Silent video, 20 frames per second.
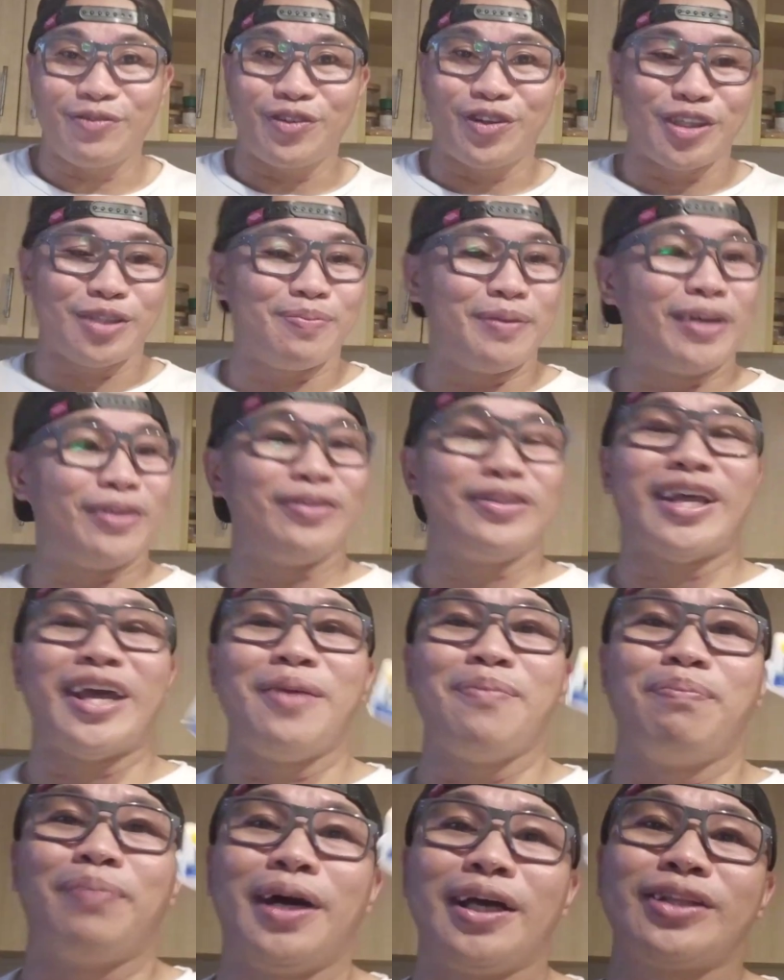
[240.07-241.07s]
of course, meron
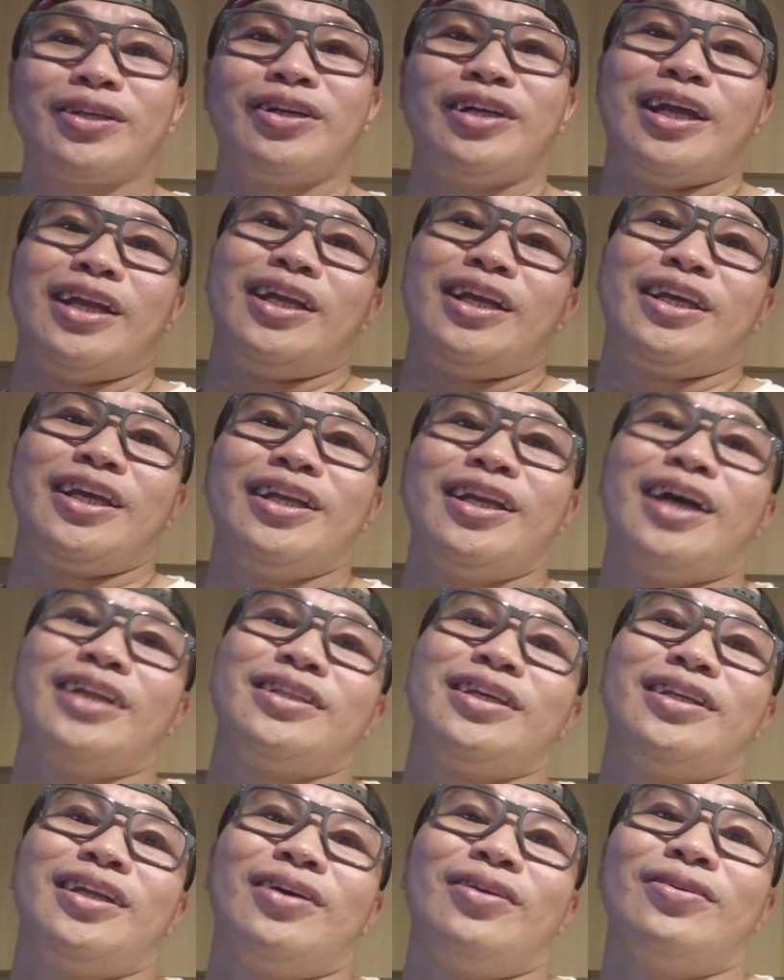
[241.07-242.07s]
tayong butter. Lalagyan
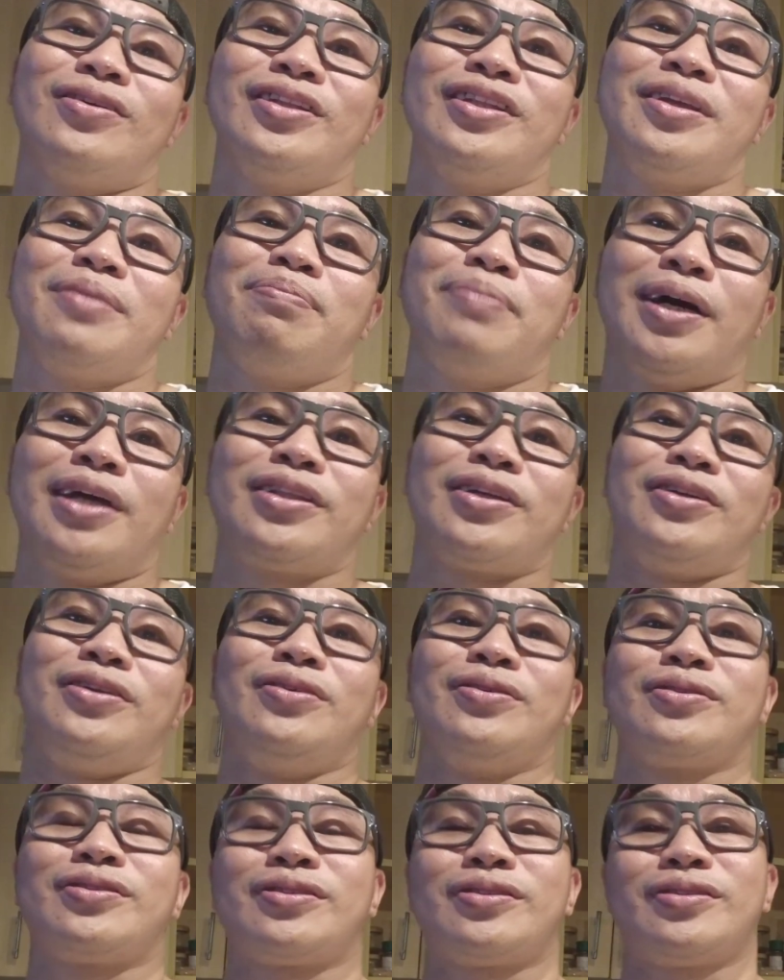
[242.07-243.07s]
natin ng konting butter
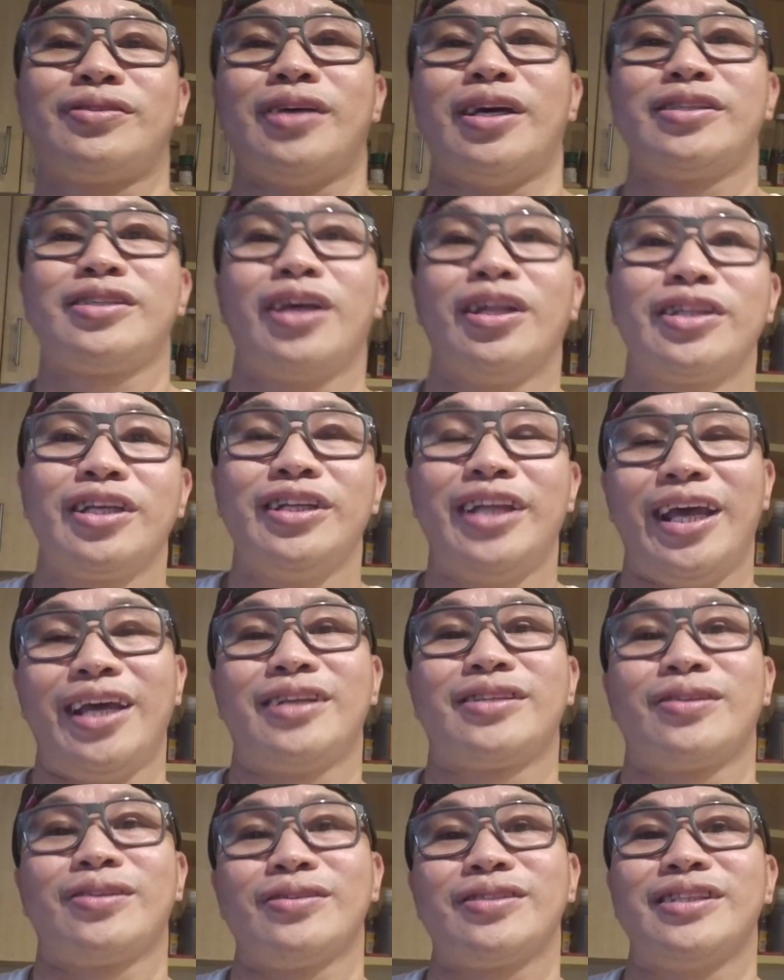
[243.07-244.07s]
yung uh, salted
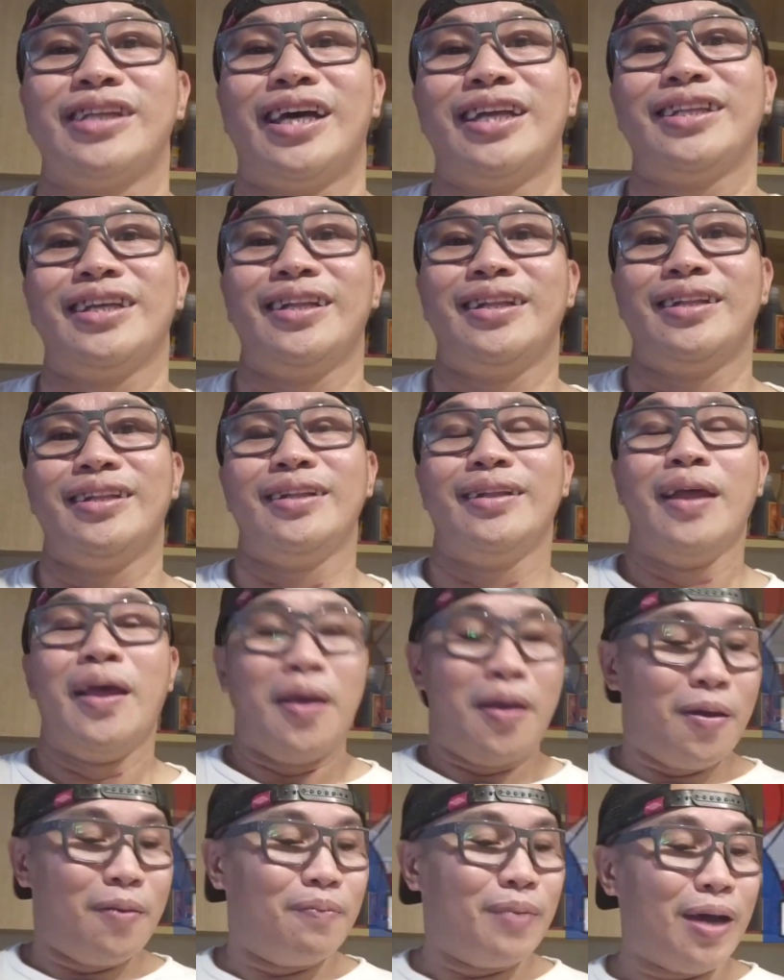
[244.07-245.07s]
egg sauce natin
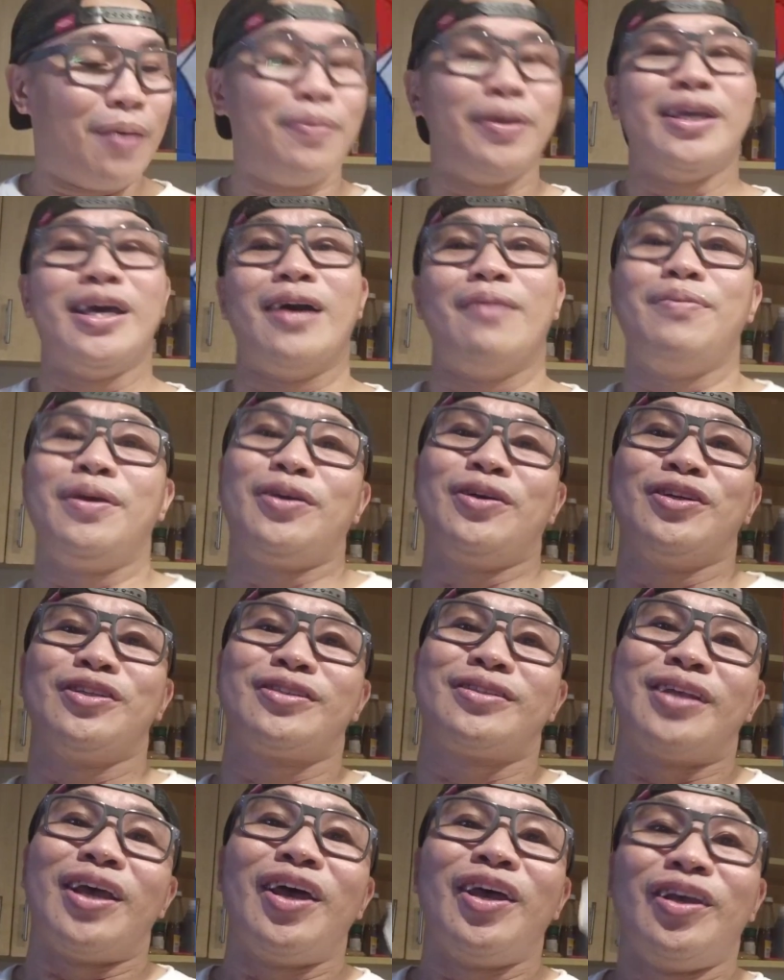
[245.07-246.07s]
mamaya
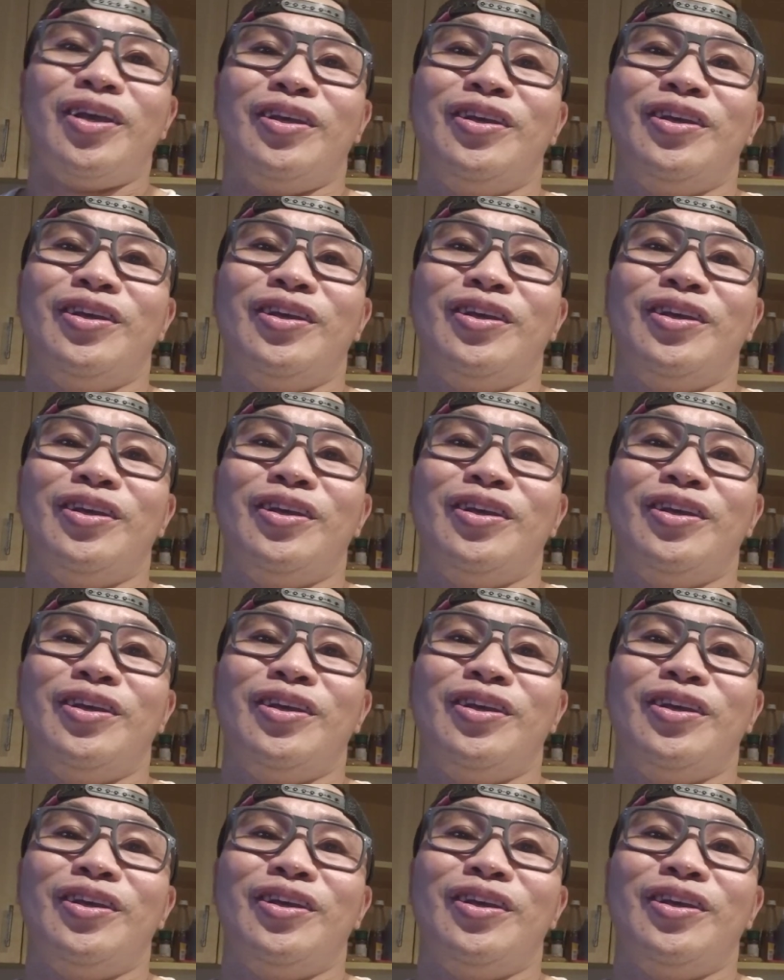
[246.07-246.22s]
because,